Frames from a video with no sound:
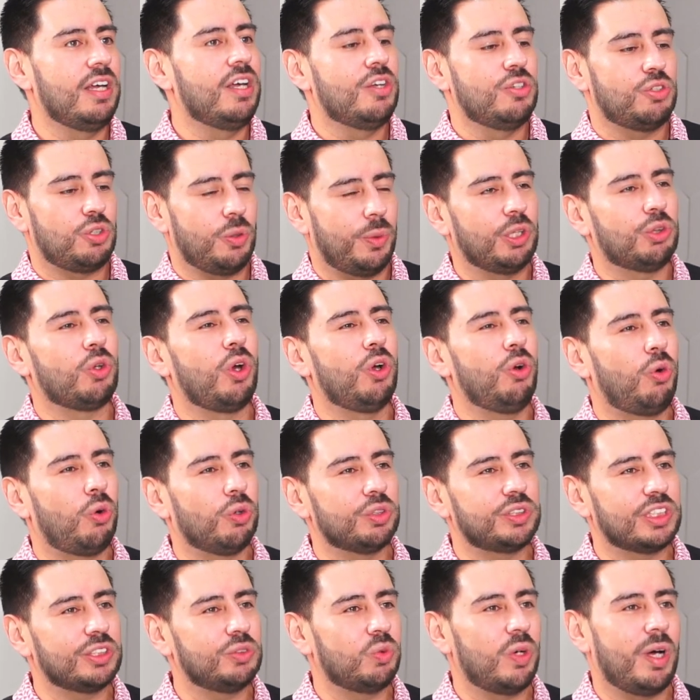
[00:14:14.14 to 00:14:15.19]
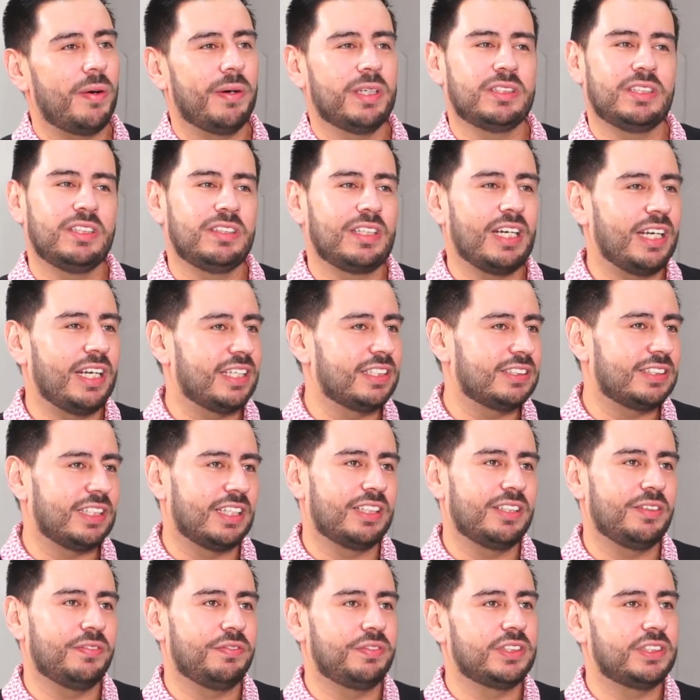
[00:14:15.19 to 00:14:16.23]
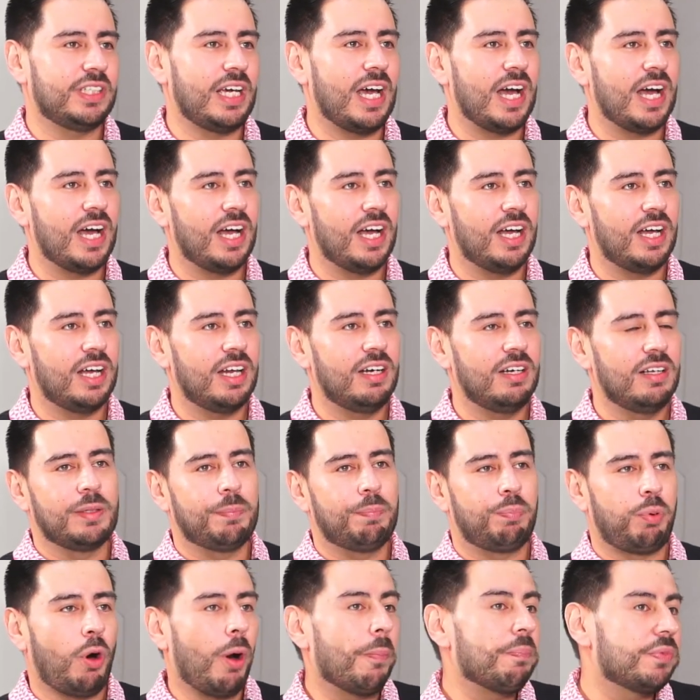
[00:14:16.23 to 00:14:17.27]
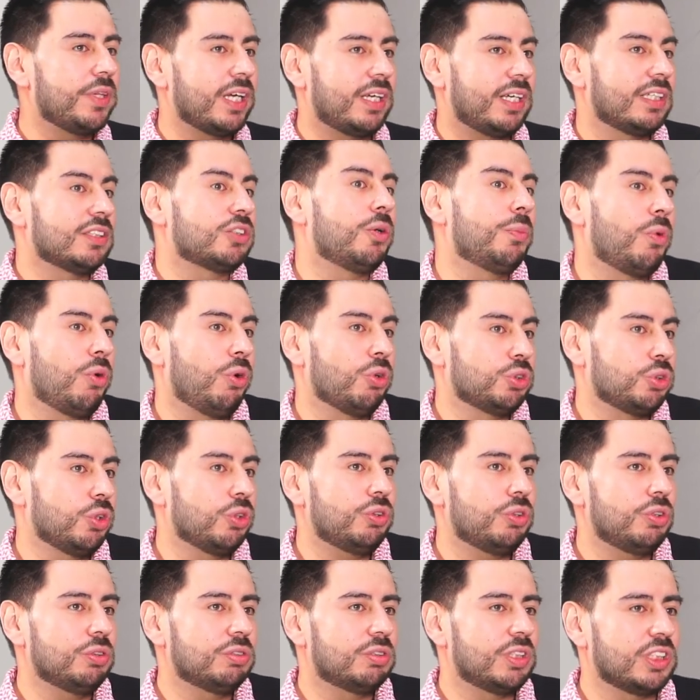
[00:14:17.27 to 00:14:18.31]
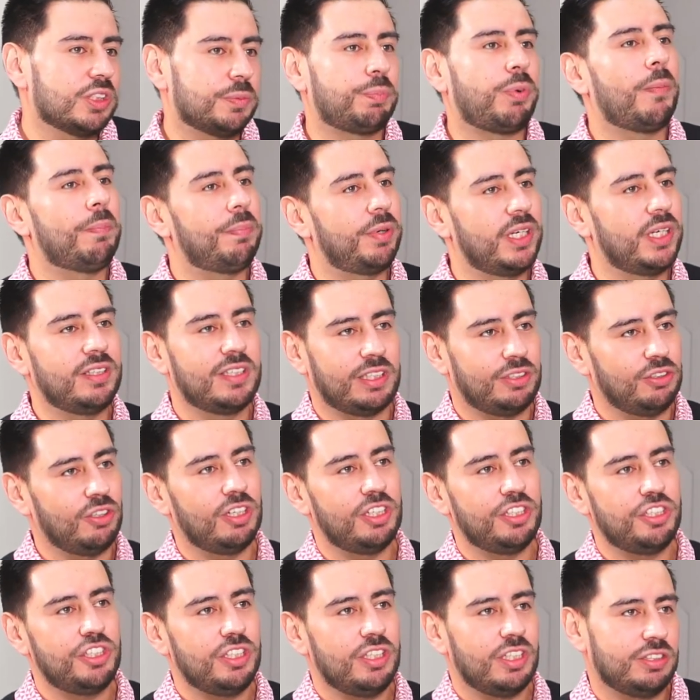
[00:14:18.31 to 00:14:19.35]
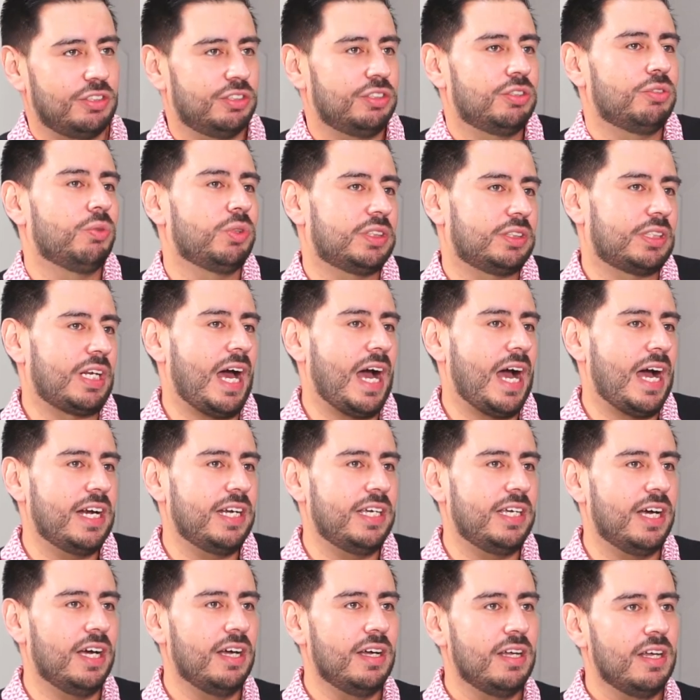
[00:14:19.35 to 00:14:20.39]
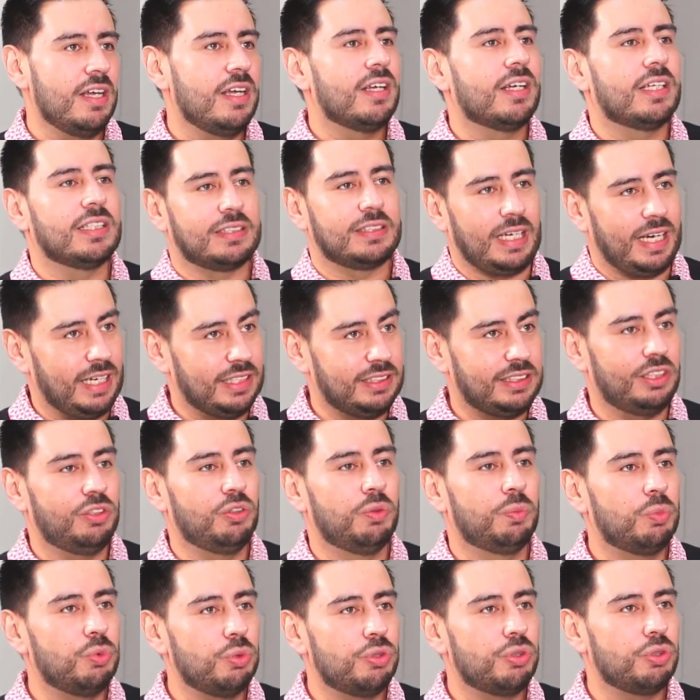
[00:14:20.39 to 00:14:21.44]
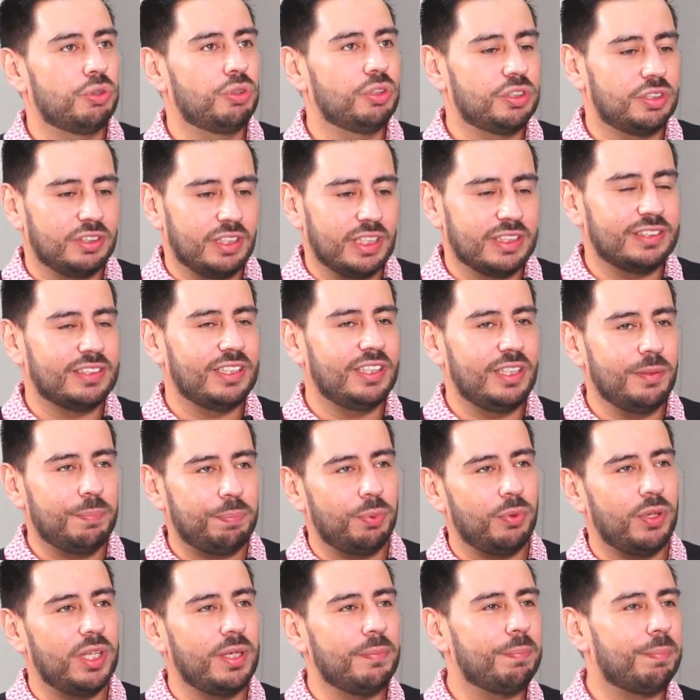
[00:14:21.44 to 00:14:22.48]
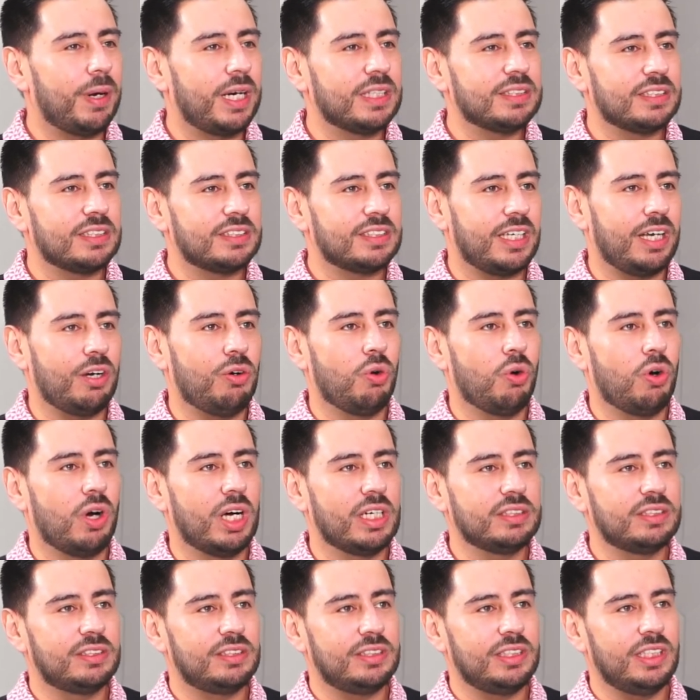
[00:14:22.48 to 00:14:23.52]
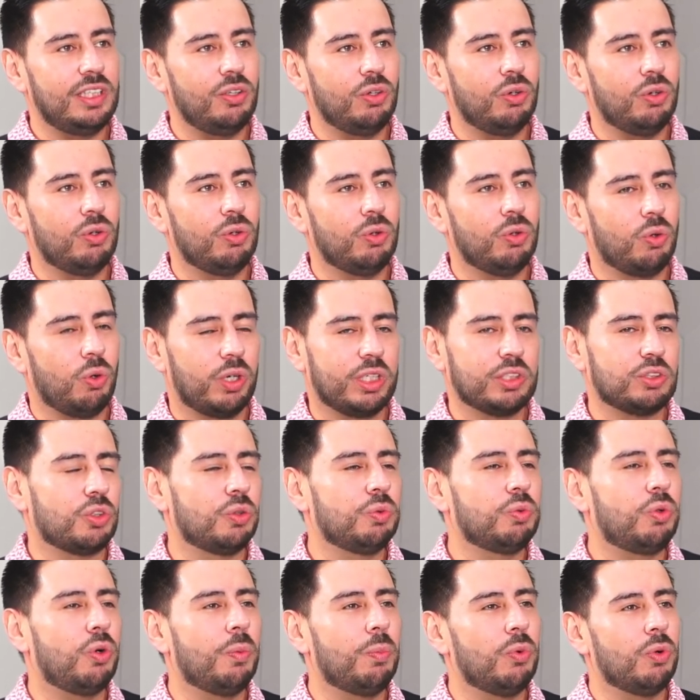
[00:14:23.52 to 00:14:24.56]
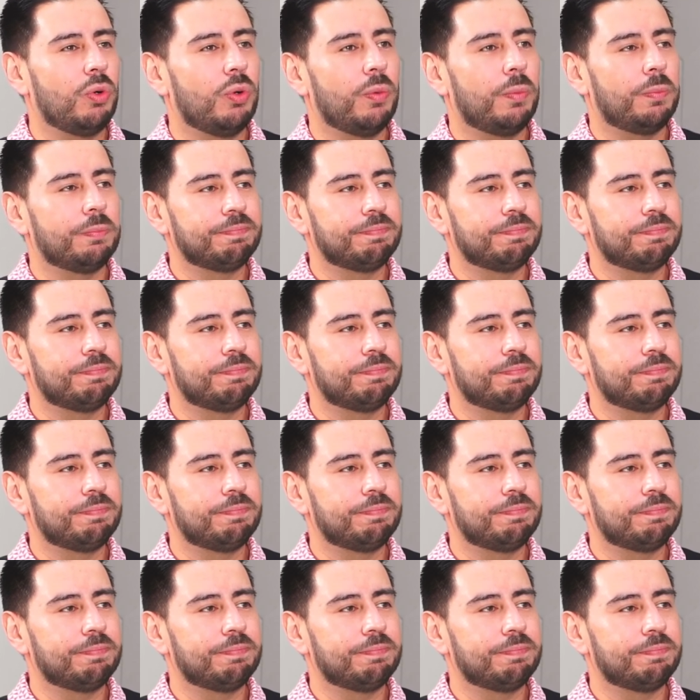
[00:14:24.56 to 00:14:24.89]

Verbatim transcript: sobre todo en cosas nuevas, inteligencia artificial, PropTech, que es como nosotros, que es Property Technology, esa es nuestra área, que está creciendo mucho. Entonces, este tipo de empresas que no han sido o que son como